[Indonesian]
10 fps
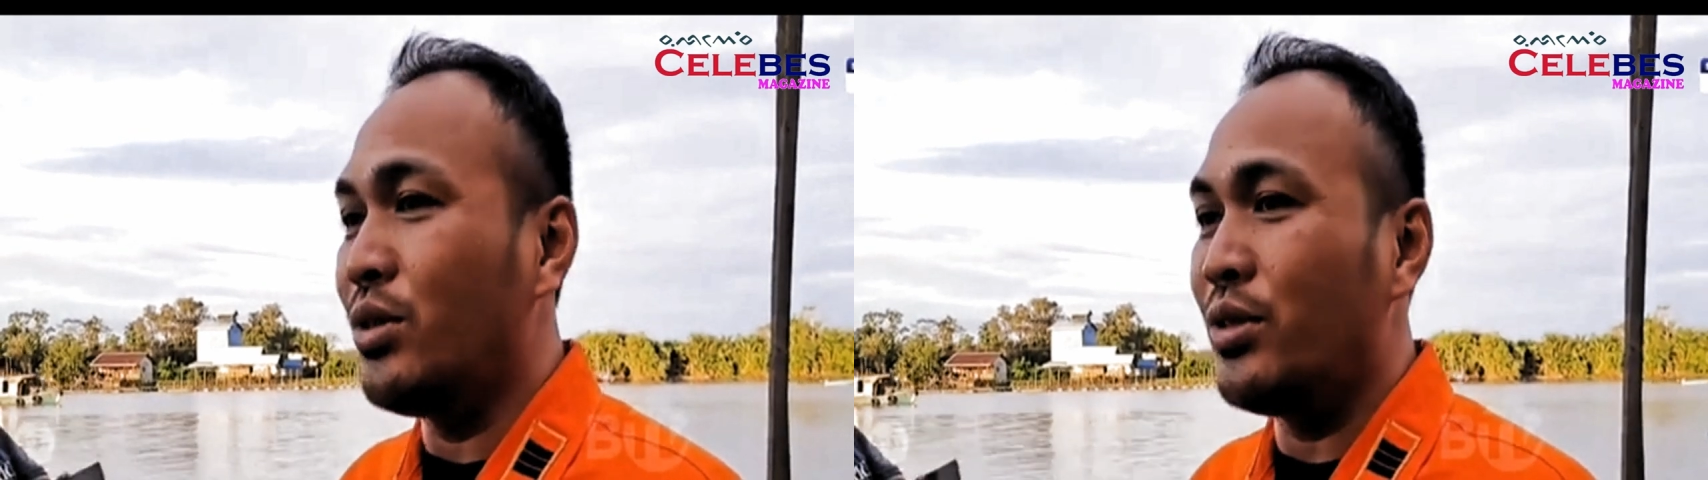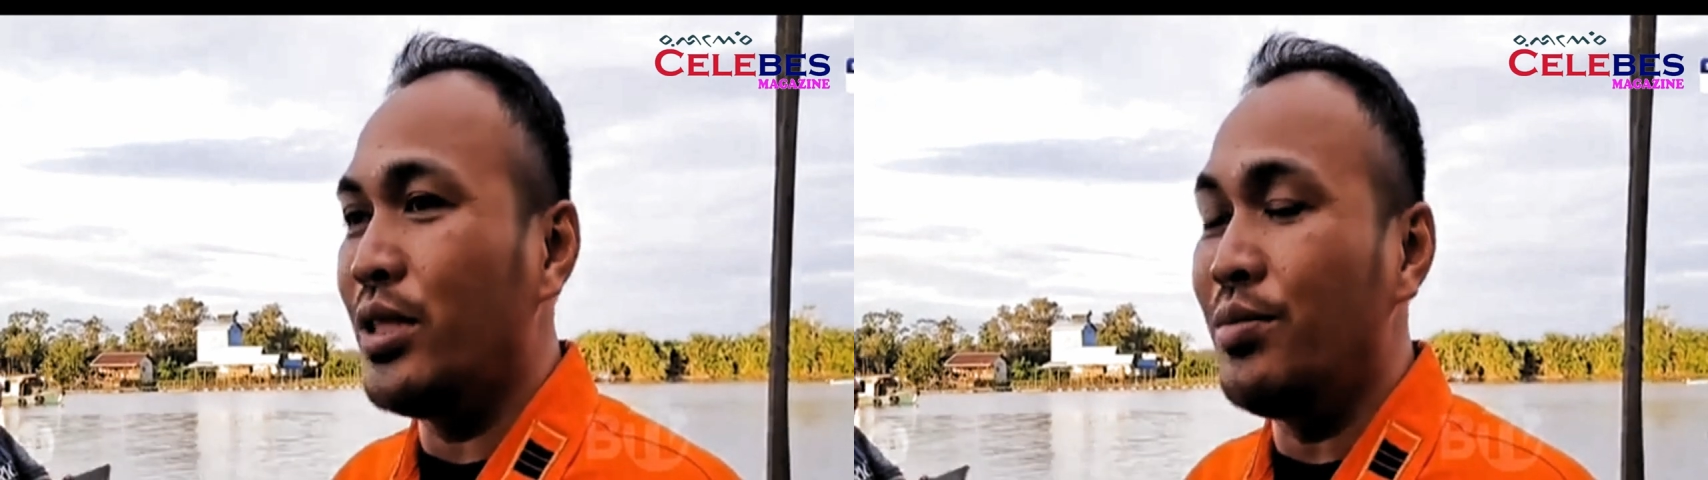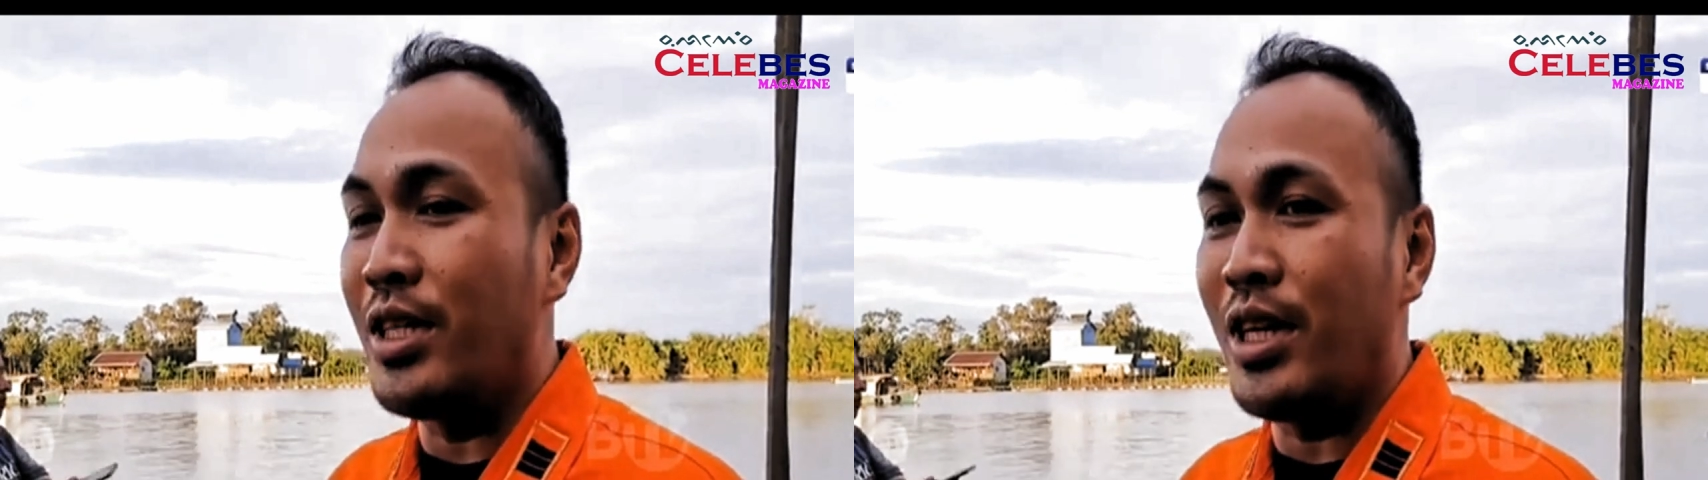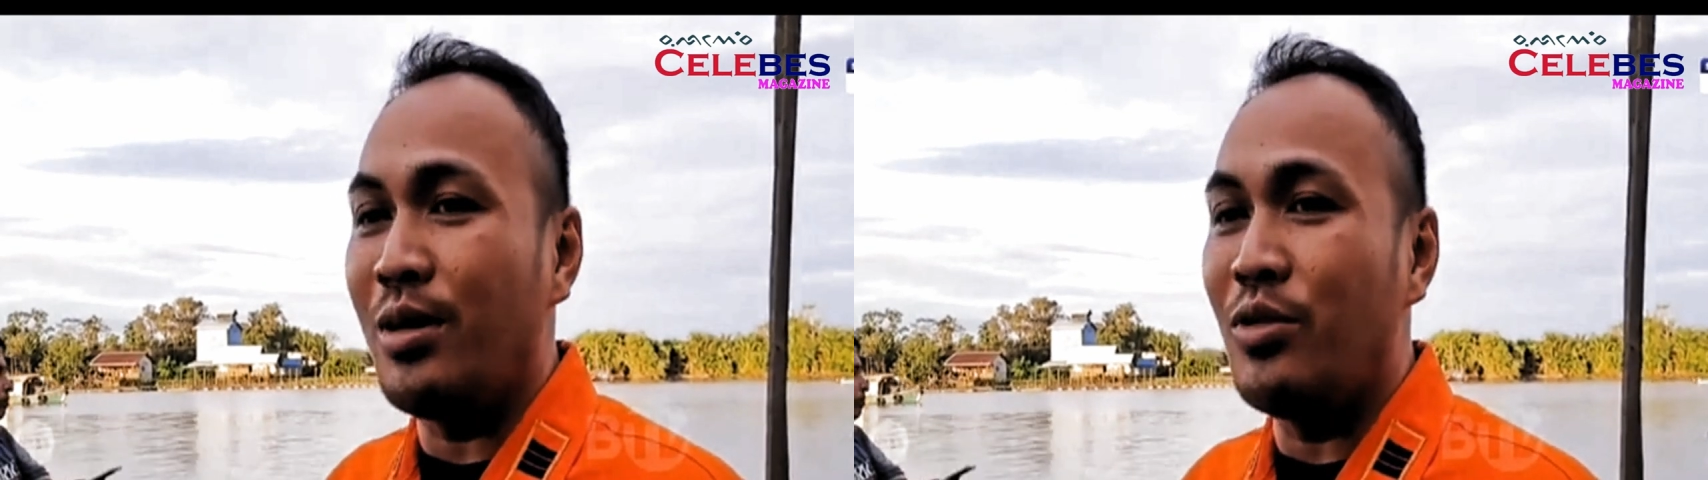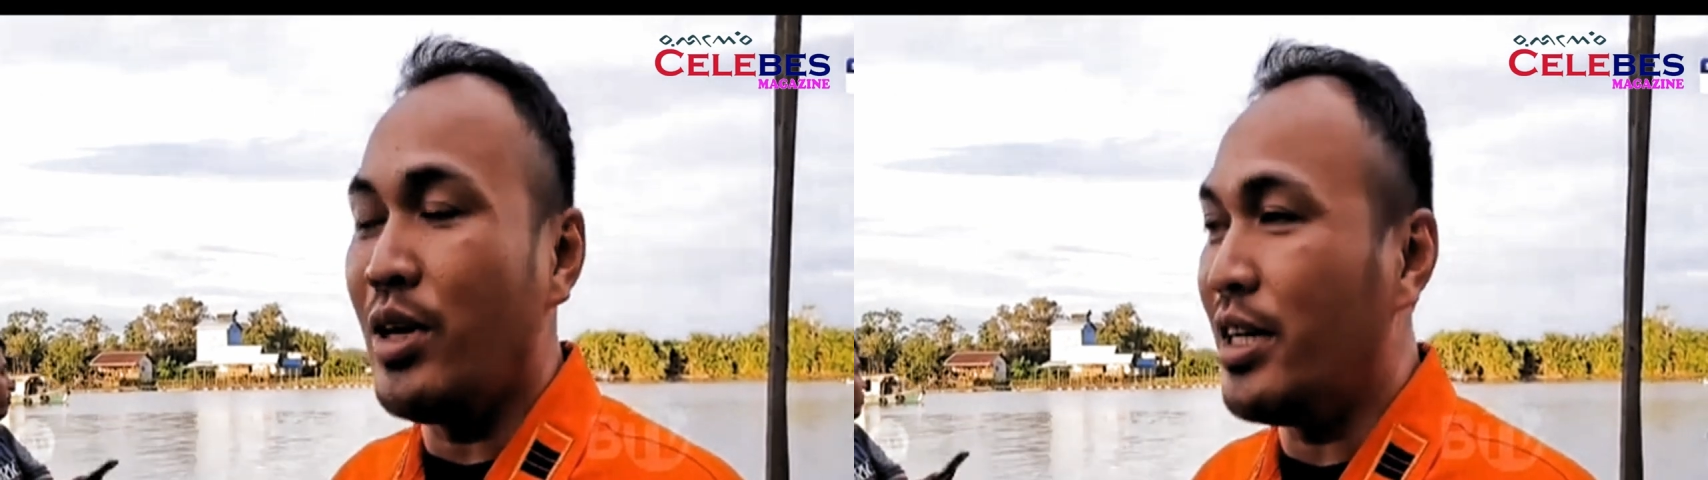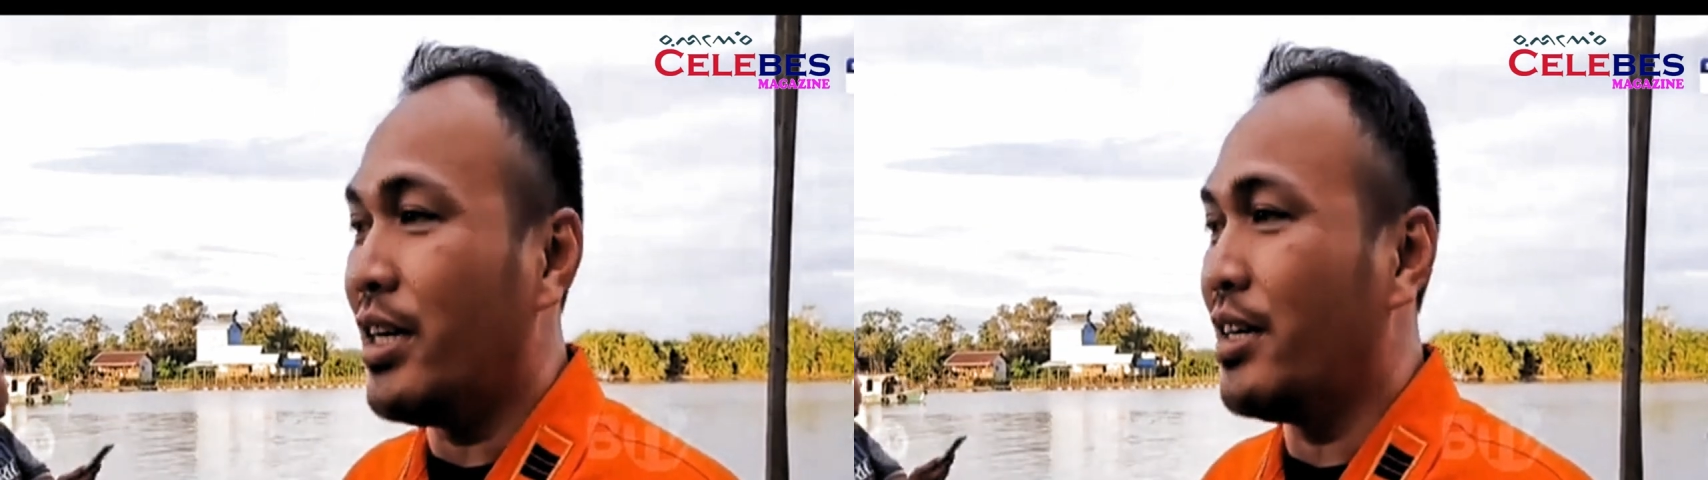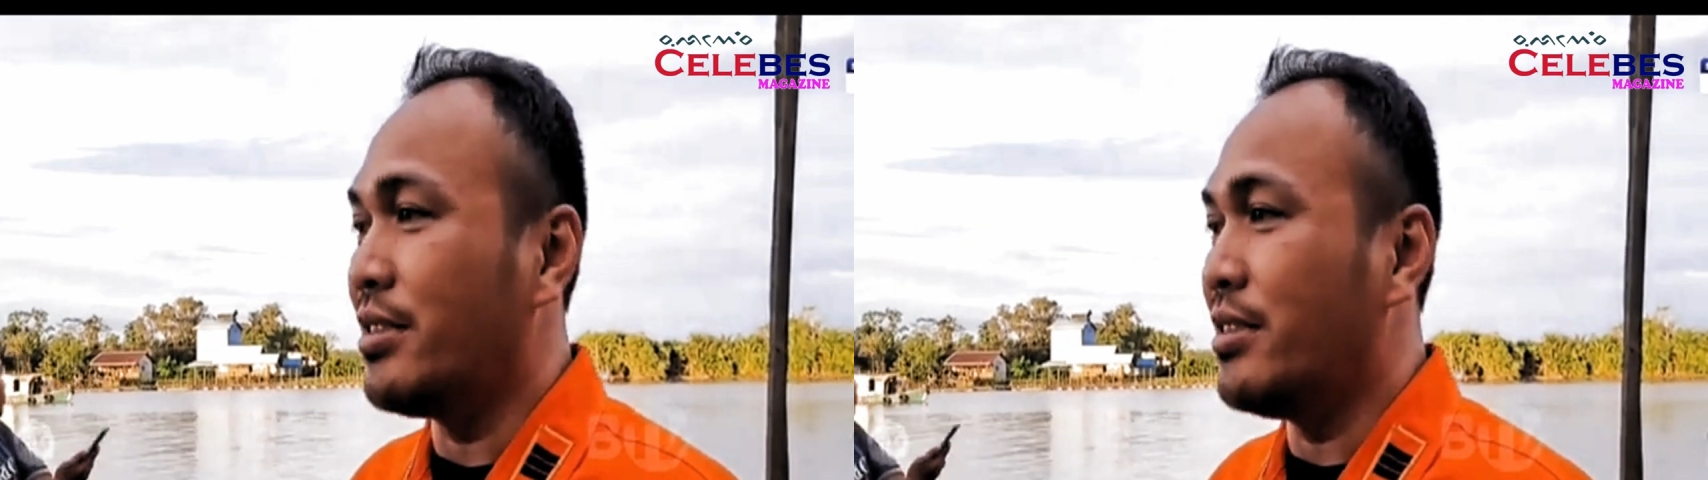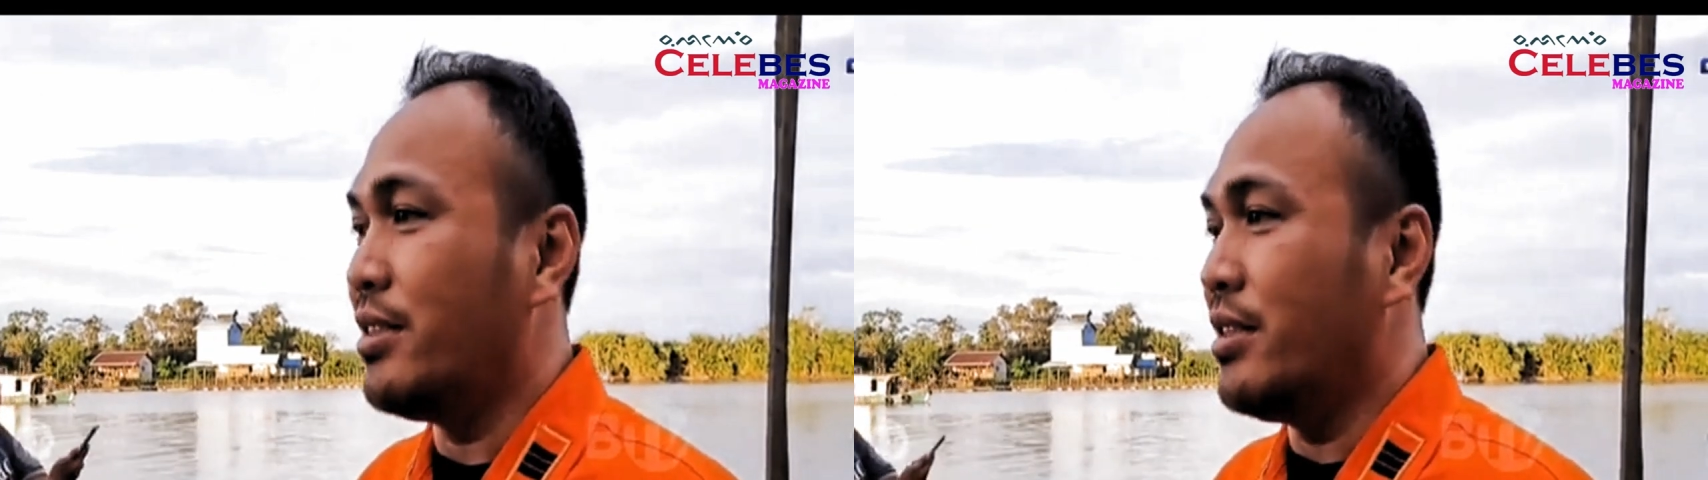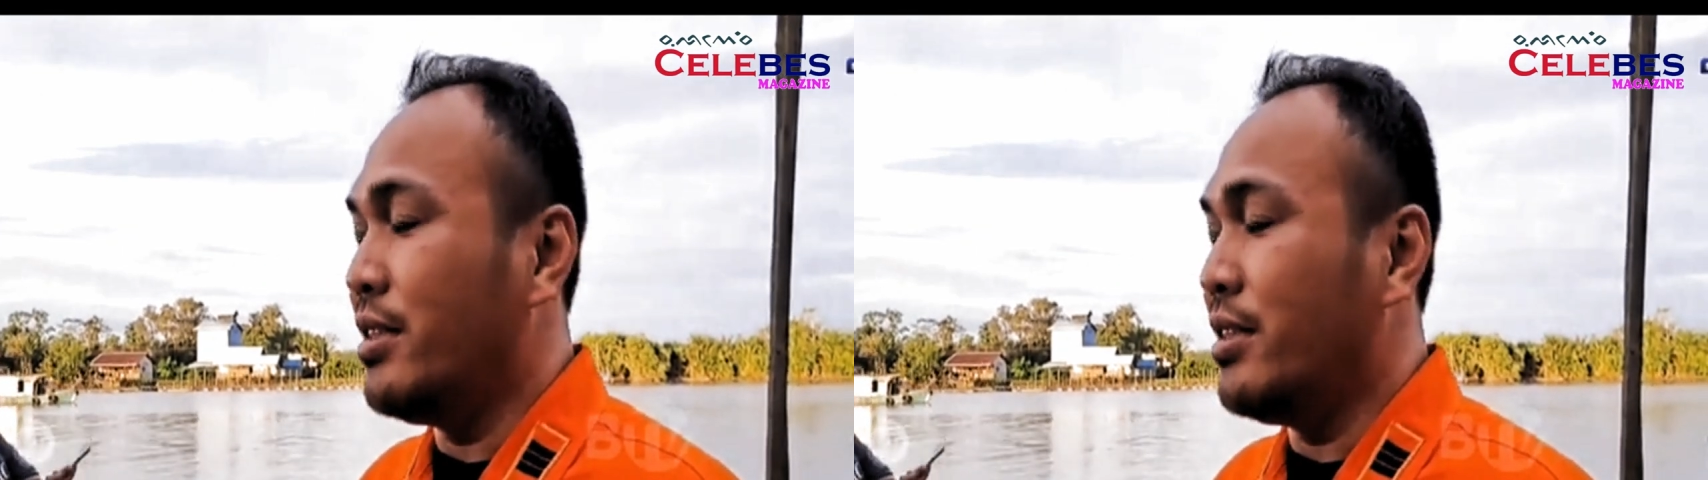unsur tim SAR gabungan yang